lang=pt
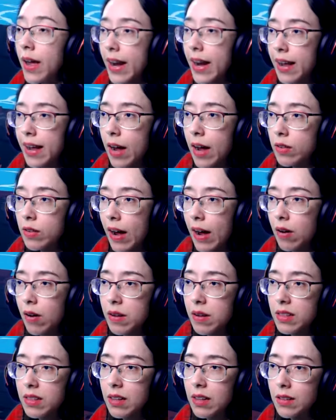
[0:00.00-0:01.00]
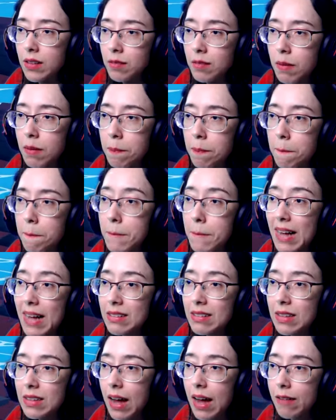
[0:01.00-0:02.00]
Ele caiu na água tentando me
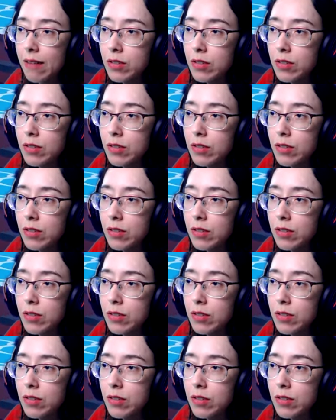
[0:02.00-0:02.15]
matar.